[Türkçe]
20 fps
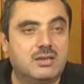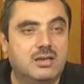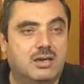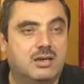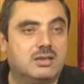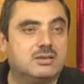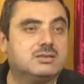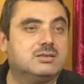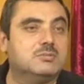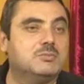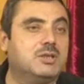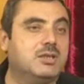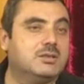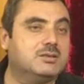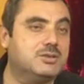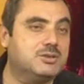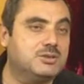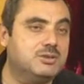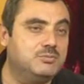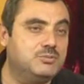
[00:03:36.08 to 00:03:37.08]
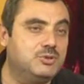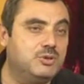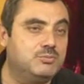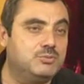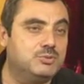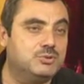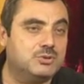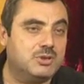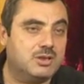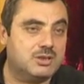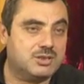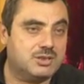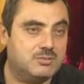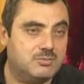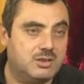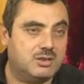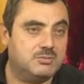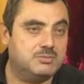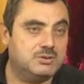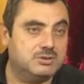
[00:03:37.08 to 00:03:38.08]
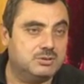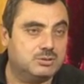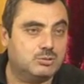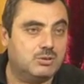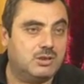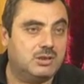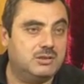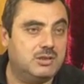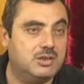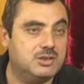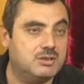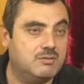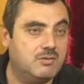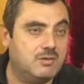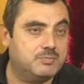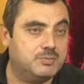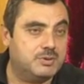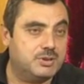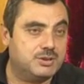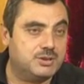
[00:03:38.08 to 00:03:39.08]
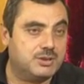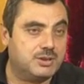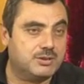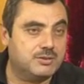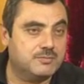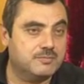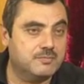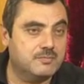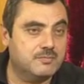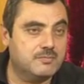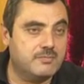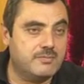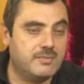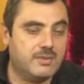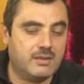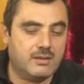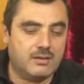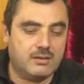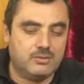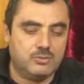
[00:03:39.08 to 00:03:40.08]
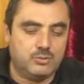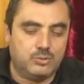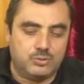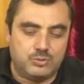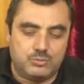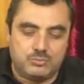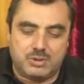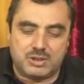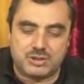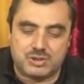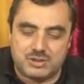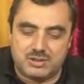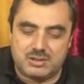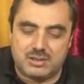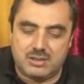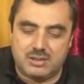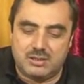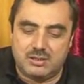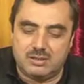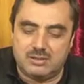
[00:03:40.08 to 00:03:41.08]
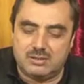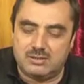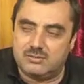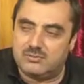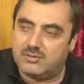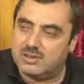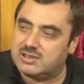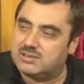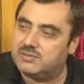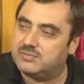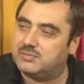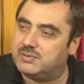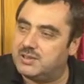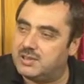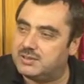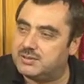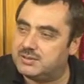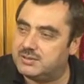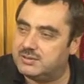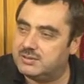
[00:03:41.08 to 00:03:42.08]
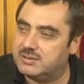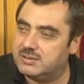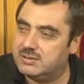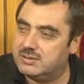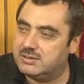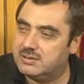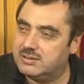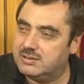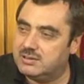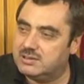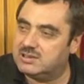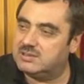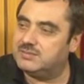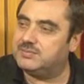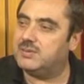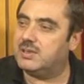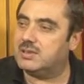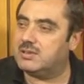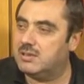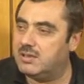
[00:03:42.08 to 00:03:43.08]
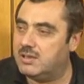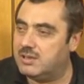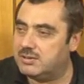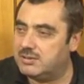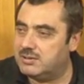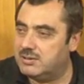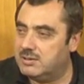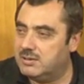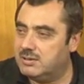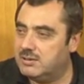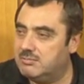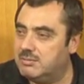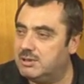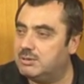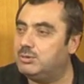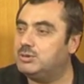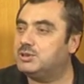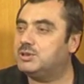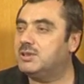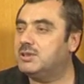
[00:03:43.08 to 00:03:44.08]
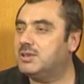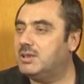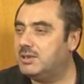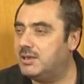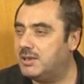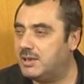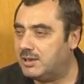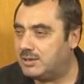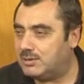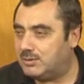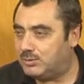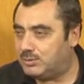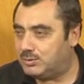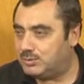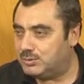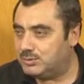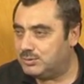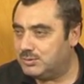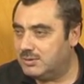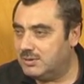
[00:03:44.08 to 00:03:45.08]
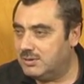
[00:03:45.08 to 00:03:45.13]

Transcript: Asım kardeşim demiyor. Asım abinin sualine cevap verecek. Onun başına vasıflar, sıfatlar, metü senalar ekliyor.